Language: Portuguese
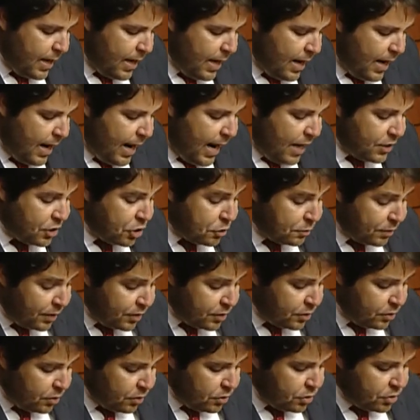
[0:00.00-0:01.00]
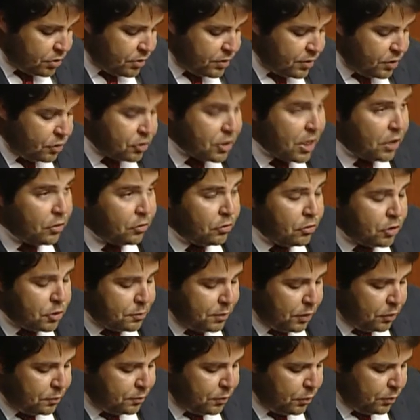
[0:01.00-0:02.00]
Estas petições são já do
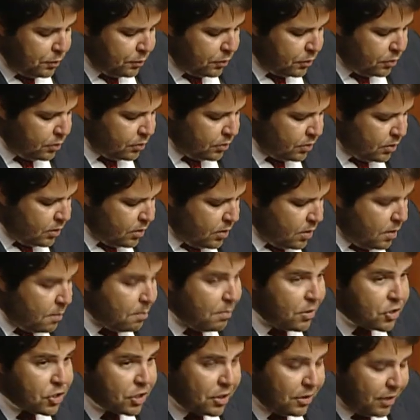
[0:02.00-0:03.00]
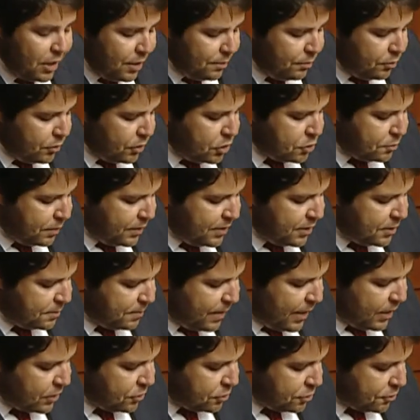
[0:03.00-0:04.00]
conhecimento público, mas relembro as
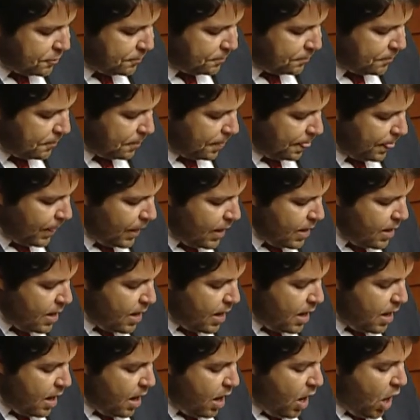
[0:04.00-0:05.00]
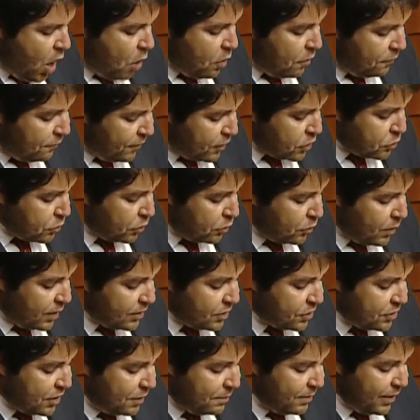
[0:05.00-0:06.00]
principais. Ao invés do atual
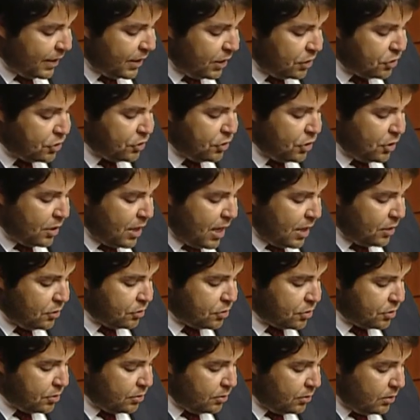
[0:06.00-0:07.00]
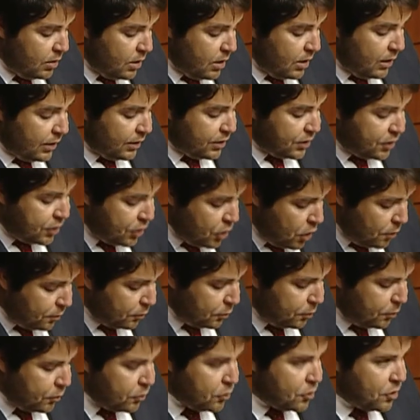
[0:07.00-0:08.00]
sistema rígido de horários, que se
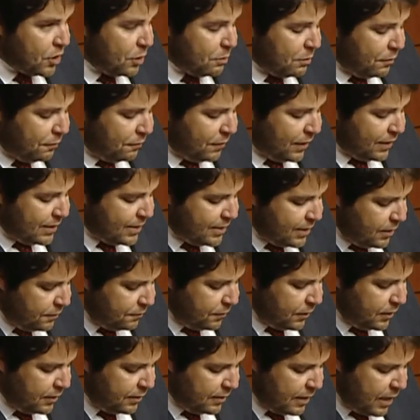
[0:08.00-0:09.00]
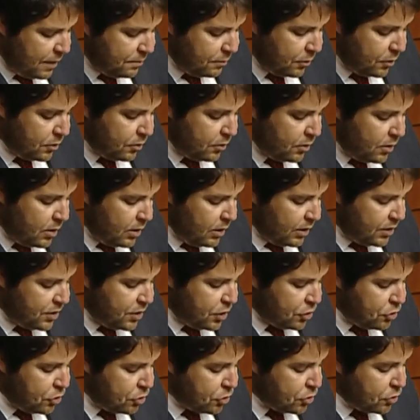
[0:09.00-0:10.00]
opte por um sistema flexível e dinâmico, que se
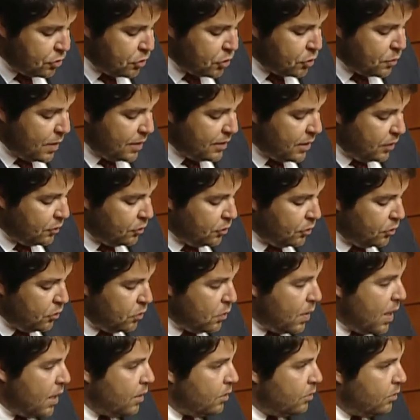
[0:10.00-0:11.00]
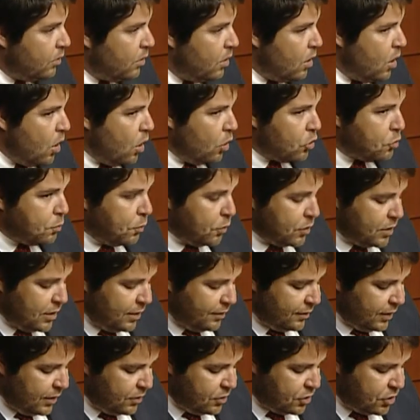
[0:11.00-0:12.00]
ajuste consoante a altura do ano aos Portos
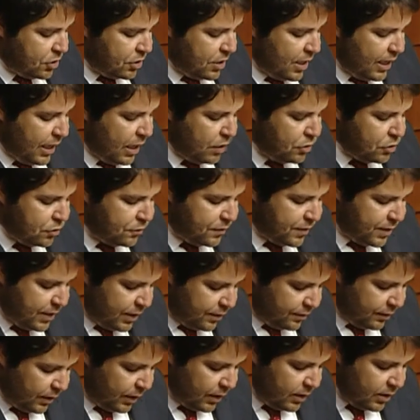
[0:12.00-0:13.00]
Santenses e a quem nos visita,